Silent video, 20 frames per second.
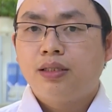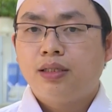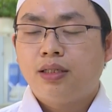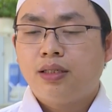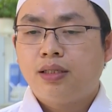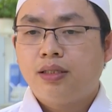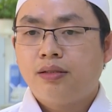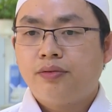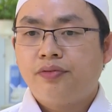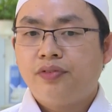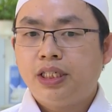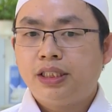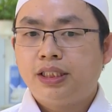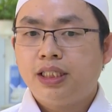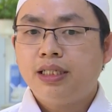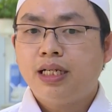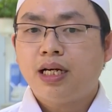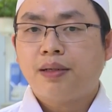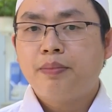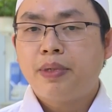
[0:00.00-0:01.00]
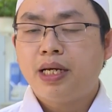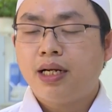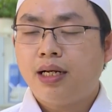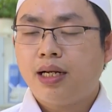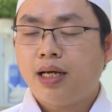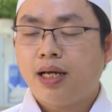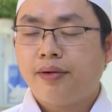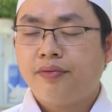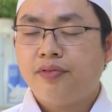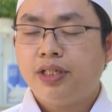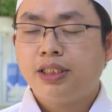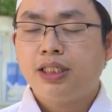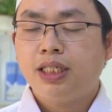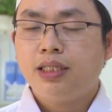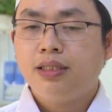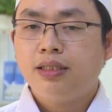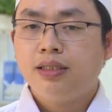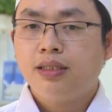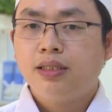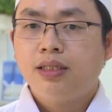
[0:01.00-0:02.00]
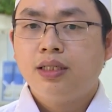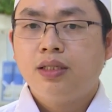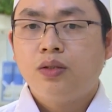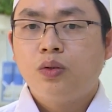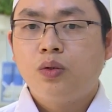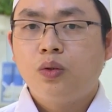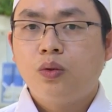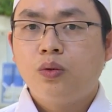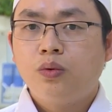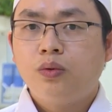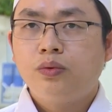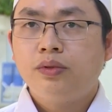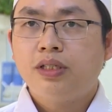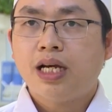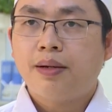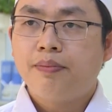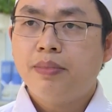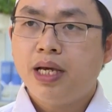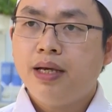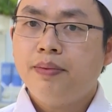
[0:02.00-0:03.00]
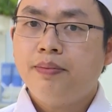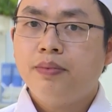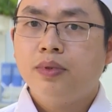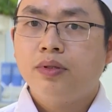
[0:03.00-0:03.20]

ờ, vệ sinh đặc biệt là vệ sinh khu nhà bếp